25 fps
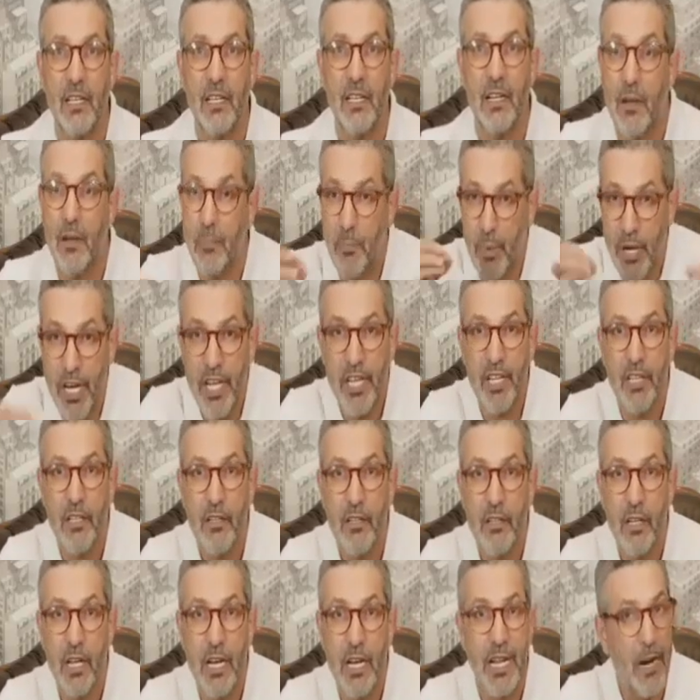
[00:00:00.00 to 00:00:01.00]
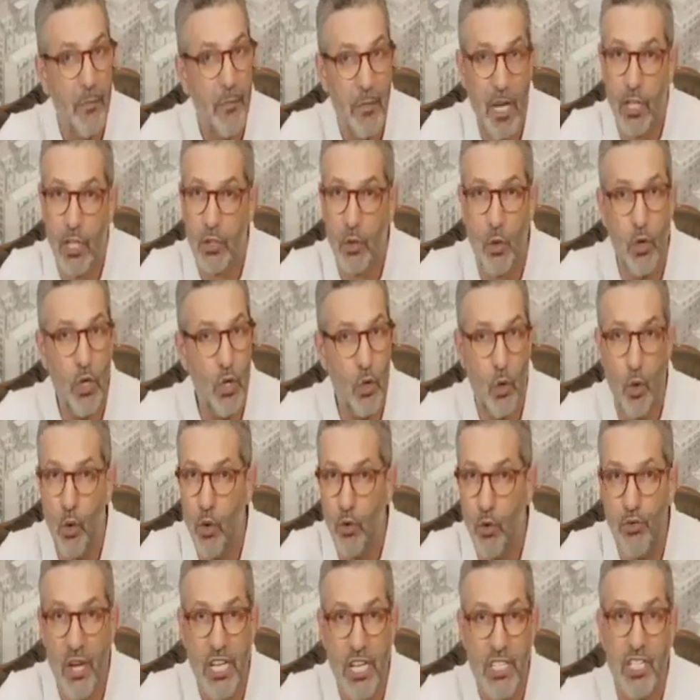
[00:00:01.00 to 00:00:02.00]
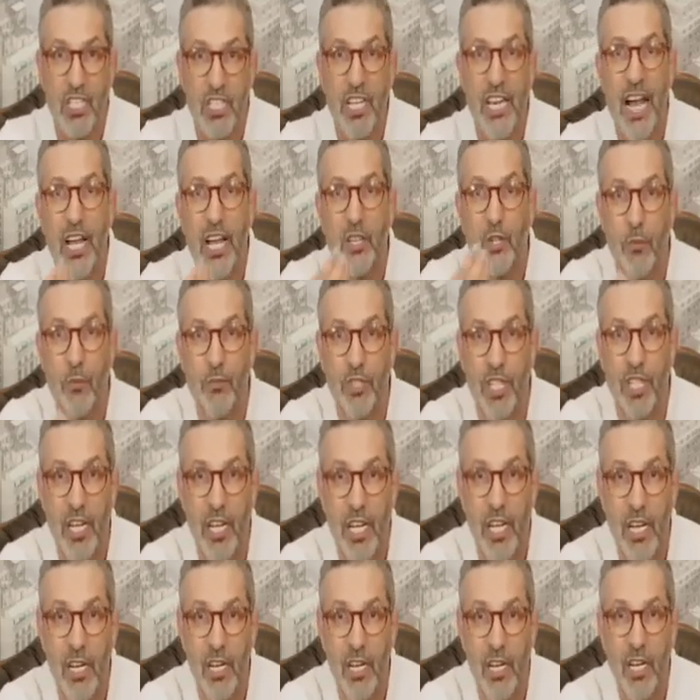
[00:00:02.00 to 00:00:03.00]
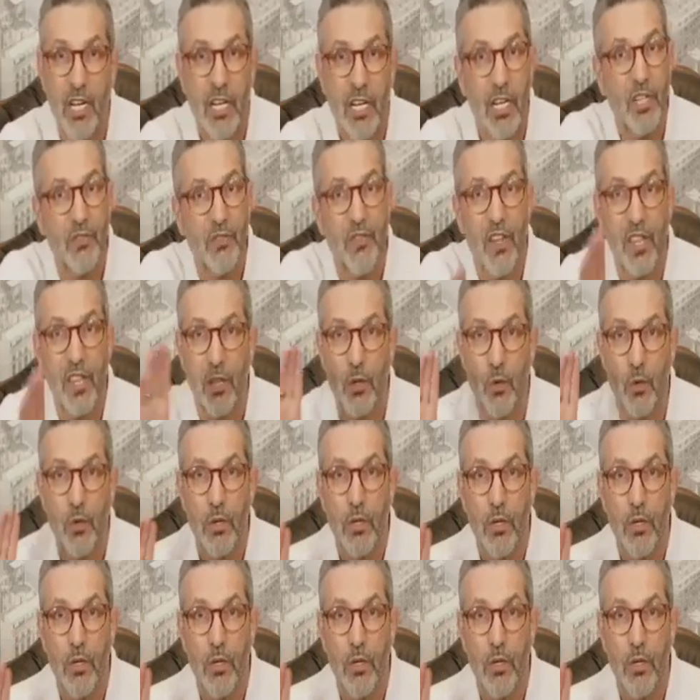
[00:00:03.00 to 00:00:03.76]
بني اللي راهم يهضروا عليه يقولوا فاسد اللي عندهم دليل يتفضلوا